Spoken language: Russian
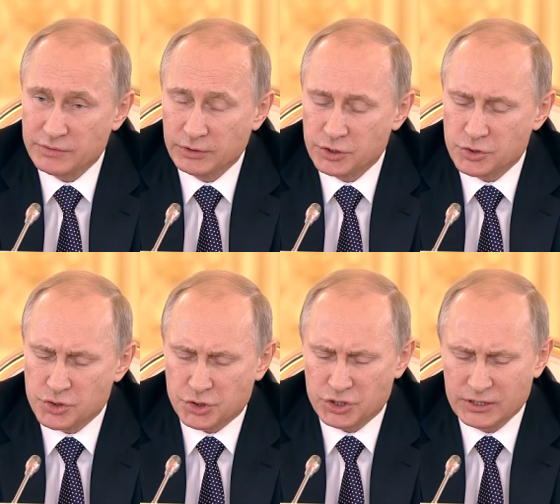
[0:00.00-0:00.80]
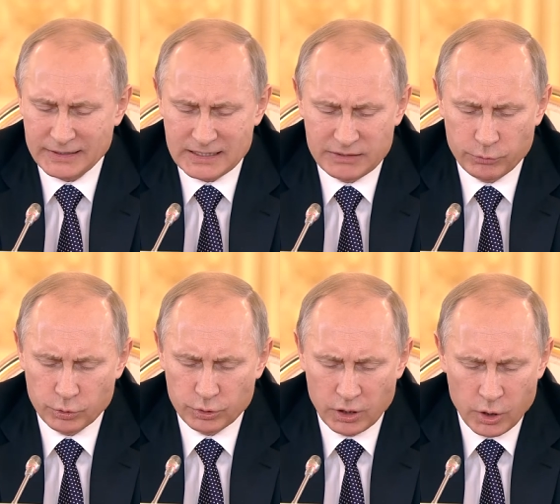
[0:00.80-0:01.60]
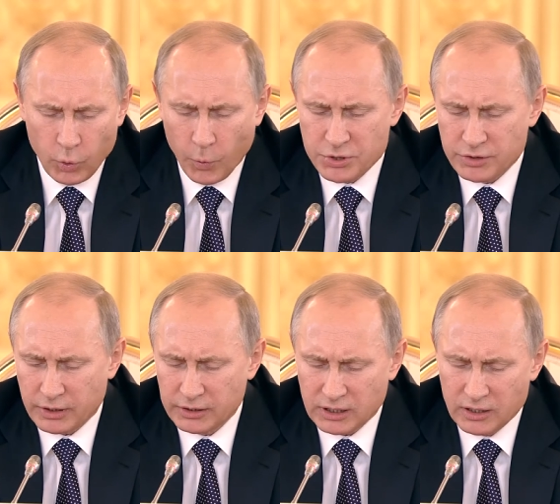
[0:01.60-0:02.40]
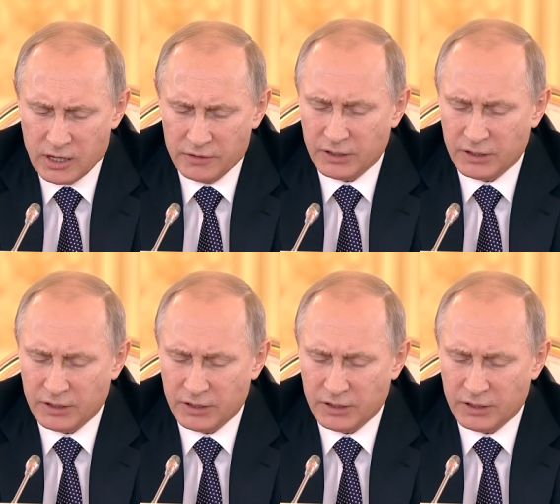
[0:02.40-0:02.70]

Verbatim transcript: с 2016 года общего рынка